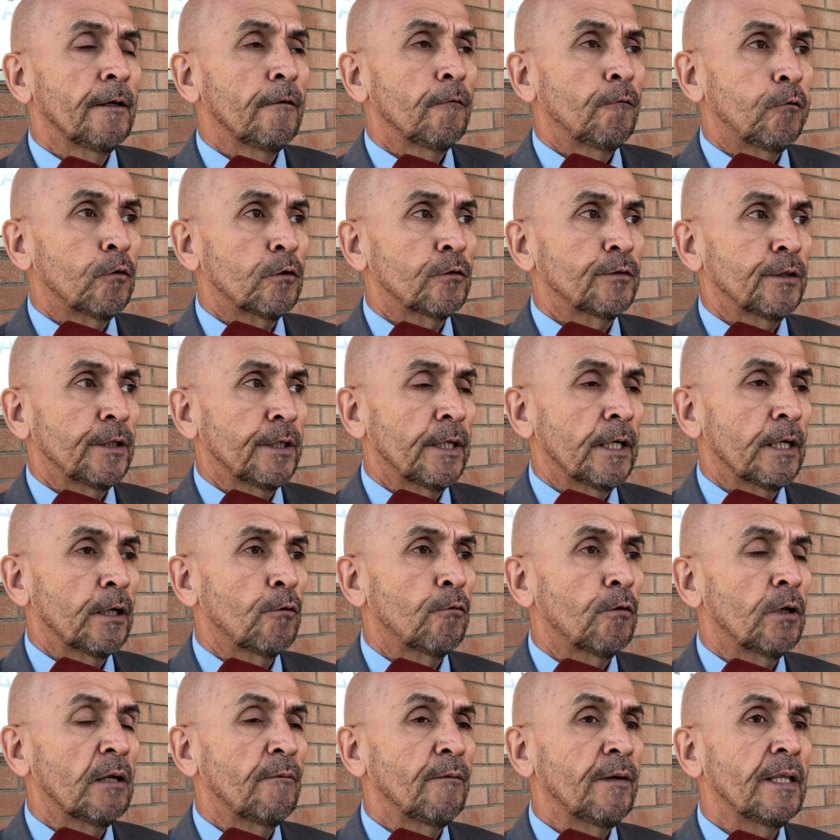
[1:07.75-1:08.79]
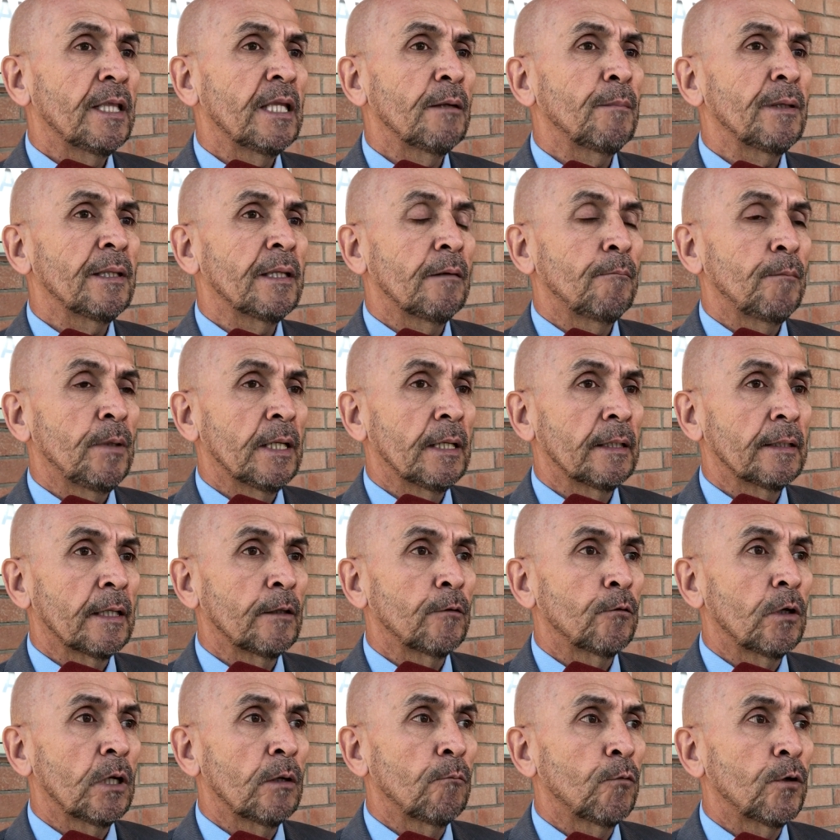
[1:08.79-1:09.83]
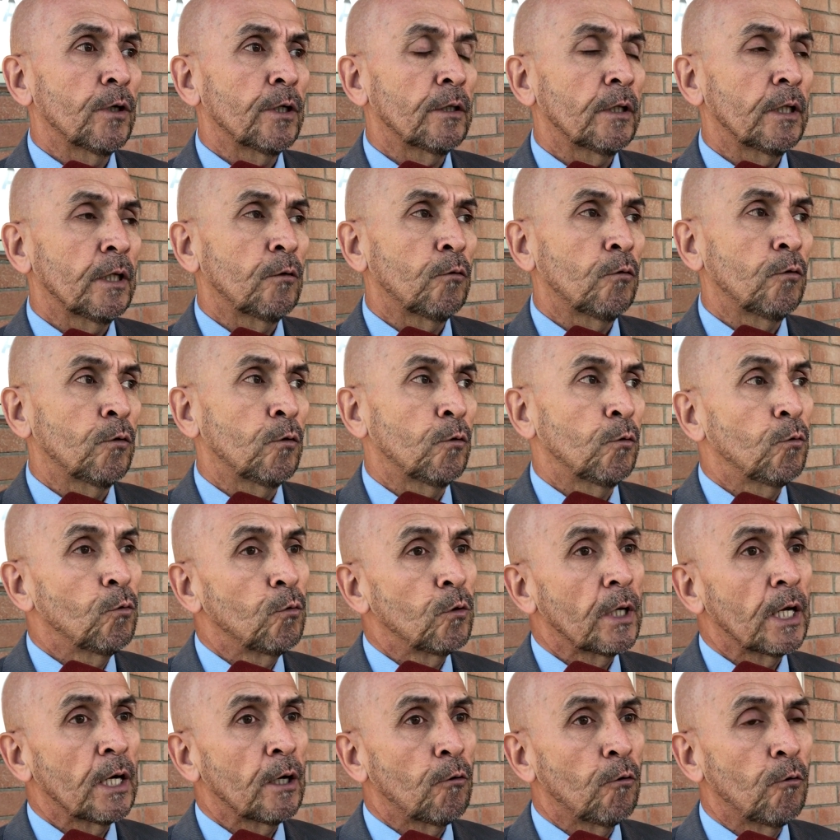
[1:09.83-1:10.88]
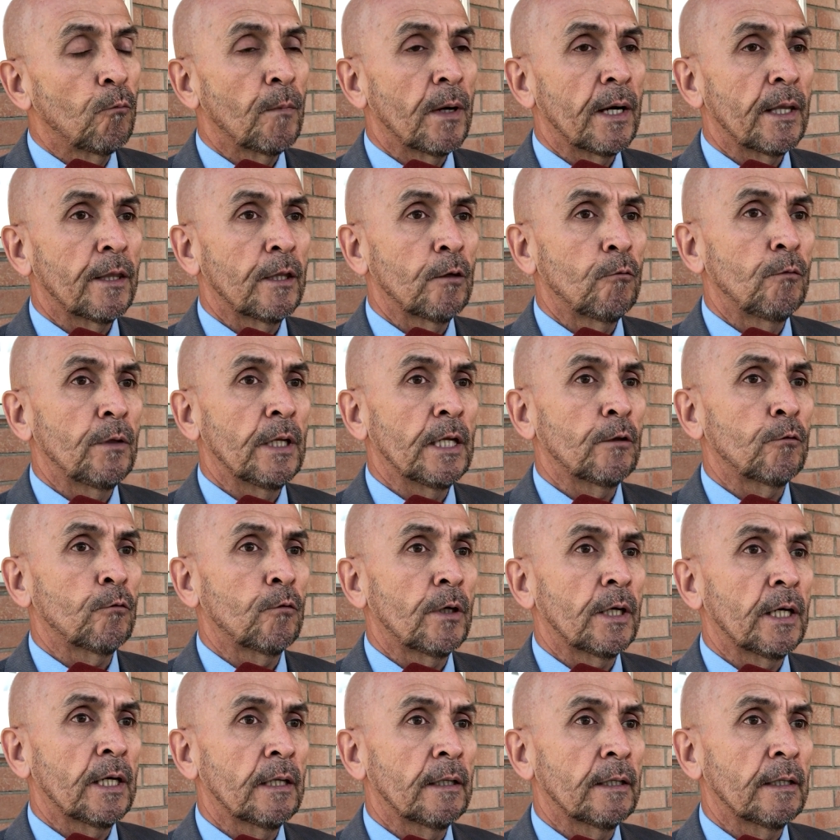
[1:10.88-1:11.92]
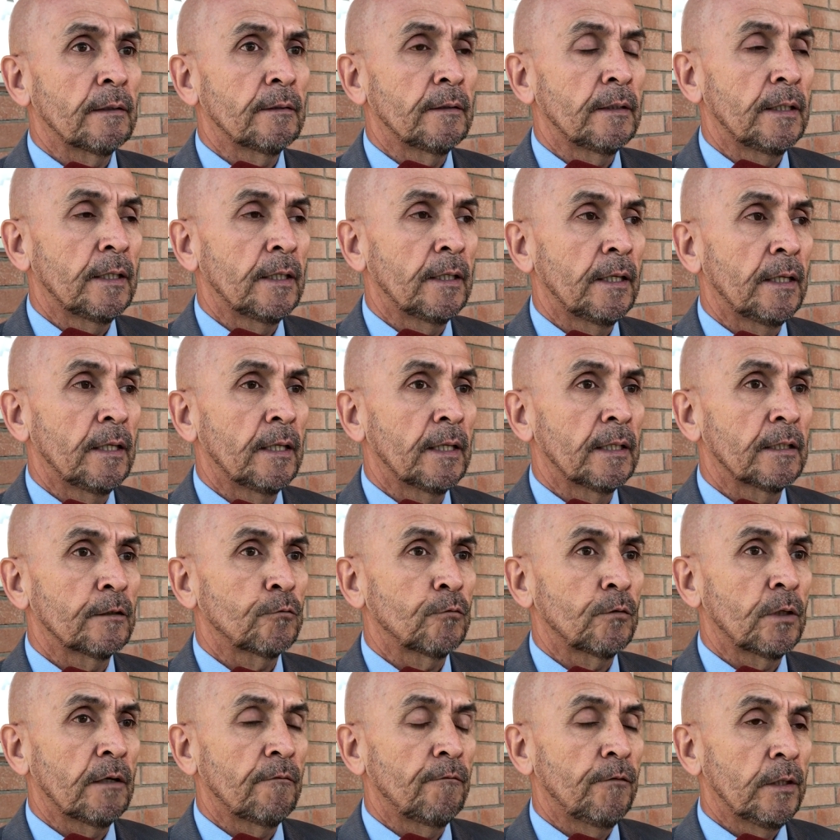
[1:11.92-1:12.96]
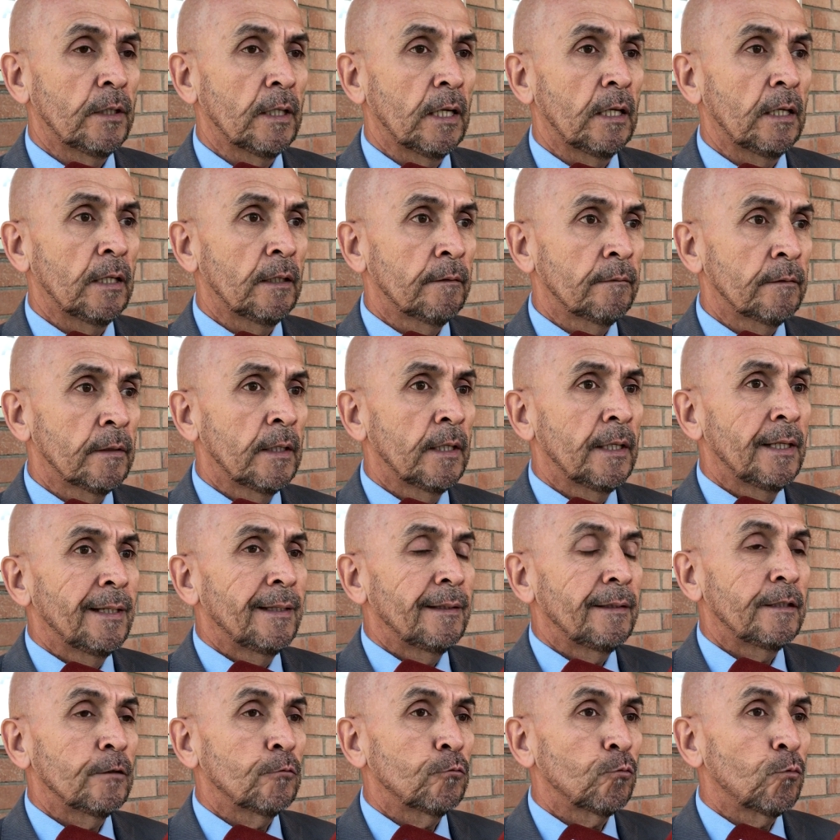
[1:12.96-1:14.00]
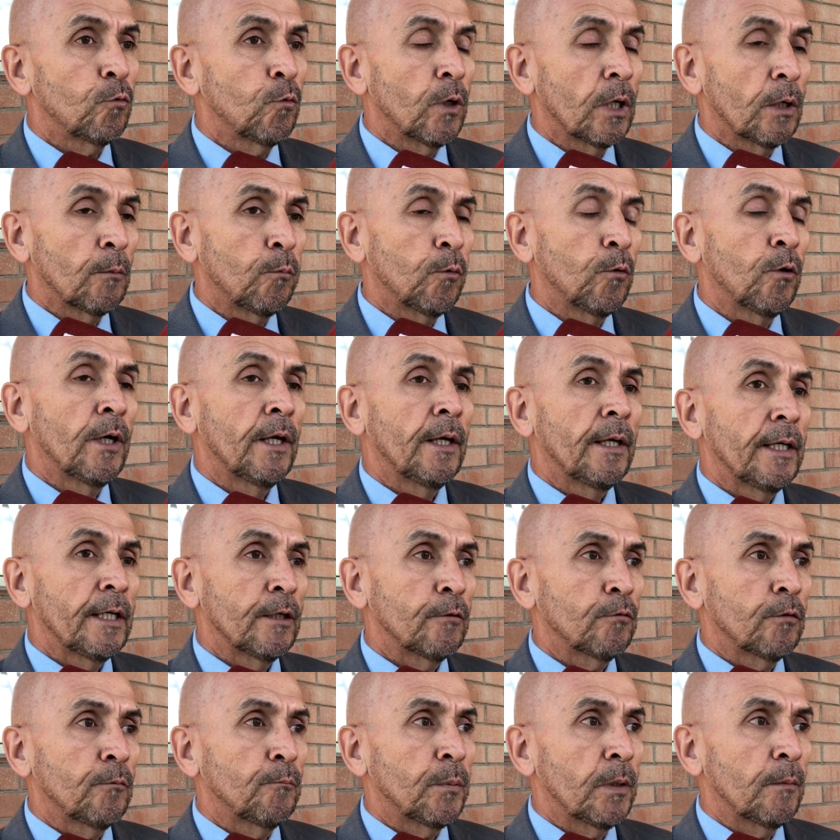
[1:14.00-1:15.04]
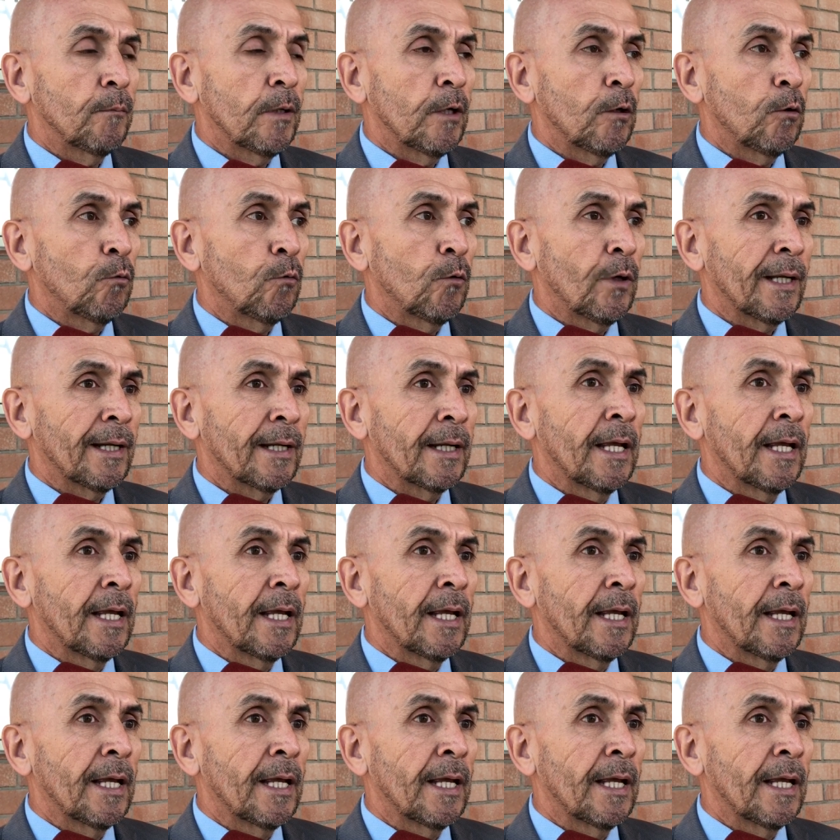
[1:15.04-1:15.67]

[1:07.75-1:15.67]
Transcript: forcejean con la víctima y terminan dándole muerte con una o más de una estocada dirigidas a zonas vitales de su cuerpo. Eso en primer lugar.